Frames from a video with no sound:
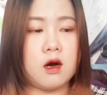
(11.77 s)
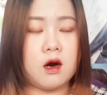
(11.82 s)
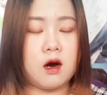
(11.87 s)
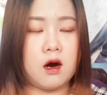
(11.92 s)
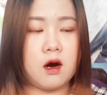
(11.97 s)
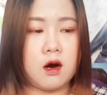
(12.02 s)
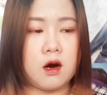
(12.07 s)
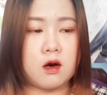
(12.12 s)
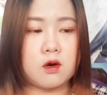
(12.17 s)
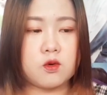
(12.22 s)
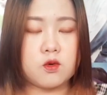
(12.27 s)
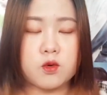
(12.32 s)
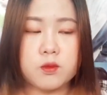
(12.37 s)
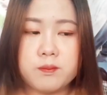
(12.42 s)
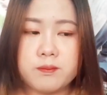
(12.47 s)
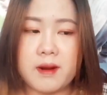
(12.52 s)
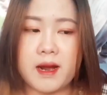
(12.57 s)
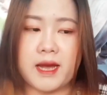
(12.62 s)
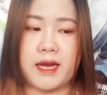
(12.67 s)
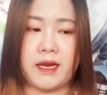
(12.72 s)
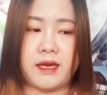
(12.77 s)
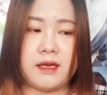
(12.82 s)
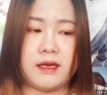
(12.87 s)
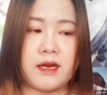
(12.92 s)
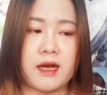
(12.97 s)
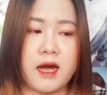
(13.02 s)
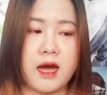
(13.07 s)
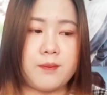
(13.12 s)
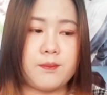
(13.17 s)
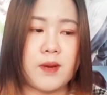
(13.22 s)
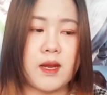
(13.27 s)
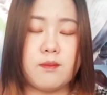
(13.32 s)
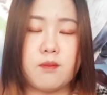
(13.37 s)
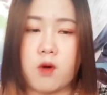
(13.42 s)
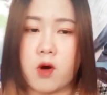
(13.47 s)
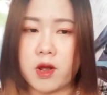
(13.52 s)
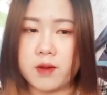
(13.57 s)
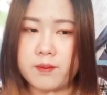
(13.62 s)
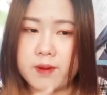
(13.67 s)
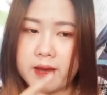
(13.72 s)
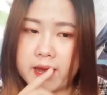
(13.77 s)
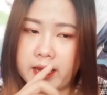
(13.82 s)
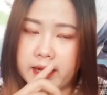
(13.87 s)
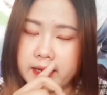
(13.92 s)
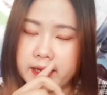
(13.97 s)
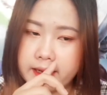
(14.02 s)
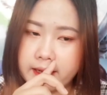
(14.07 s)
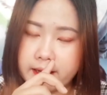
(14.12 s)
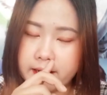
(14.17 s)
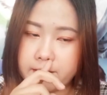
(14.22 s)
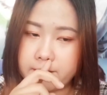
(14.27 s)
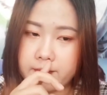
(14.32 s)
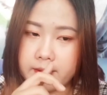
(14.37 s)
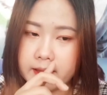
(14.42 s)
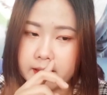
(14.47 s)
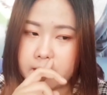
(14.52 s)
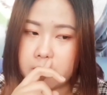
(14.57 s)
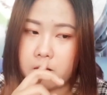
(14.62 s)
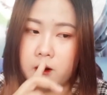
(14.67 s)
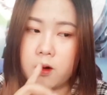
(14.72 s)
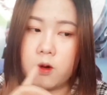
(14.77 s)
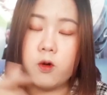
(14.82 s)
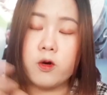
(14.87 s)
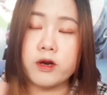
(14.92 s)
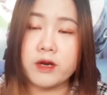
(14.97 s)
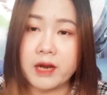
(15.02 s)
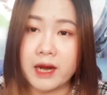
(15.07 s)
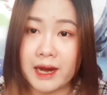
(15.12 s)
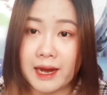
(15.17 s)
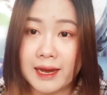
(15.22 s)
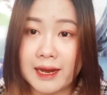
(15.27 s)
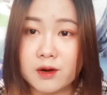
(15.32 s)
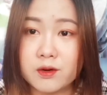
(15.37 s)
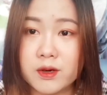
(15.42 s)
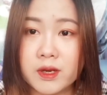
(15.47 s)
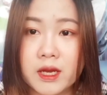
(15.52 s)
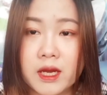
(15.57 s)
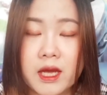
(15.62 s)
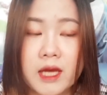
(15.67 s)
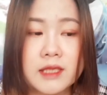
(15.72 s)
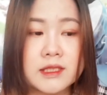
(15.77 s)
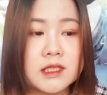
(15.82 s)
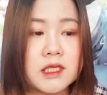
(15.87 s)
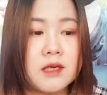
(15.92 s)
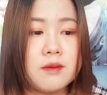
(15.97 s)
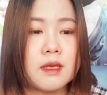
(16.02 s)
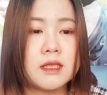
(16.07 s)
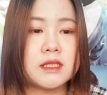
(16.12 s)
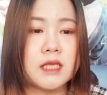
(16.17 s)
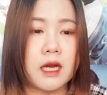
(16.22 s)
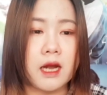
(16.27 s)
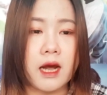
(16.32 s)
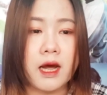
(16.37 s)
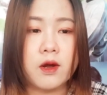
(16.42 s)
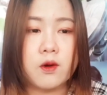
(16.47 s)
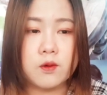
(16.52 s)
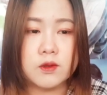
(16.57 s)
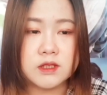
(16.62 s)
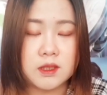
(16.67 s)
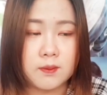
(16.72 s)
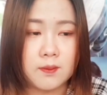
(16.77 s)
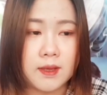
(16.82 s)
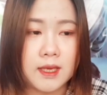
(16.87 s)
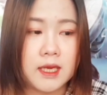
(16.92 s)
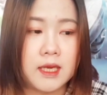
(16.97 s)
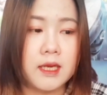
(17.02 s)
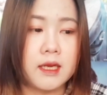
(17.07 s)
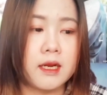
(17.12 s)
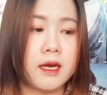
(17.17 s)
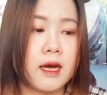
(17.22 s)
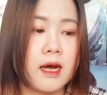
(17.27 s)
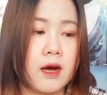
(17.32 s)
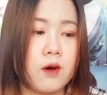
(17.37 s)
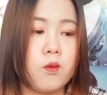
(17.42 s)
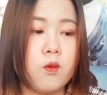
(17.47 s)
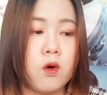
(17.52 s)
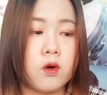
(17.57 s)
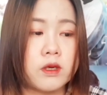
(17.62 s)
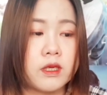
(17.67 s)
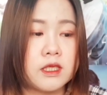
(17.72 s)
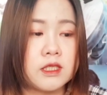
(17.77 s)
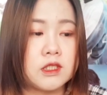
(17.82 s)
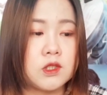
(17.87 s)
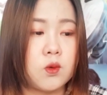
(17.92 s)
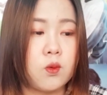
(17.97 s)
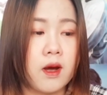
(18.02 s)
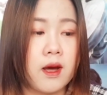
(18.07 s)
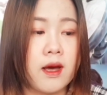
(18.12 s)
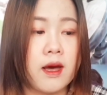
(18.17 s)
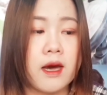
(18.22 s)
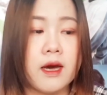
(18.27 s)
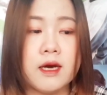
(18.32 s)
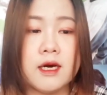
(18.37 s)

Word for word: เอ่อกรุ๊ปใหม่นะคะเป็นบอยแบนด์นะคะเป็นของคนไทยเรานี่เองซึ่งมาจากค่าย โอ จี เอ็ม อี นะคะวงนี้ชื่อว่า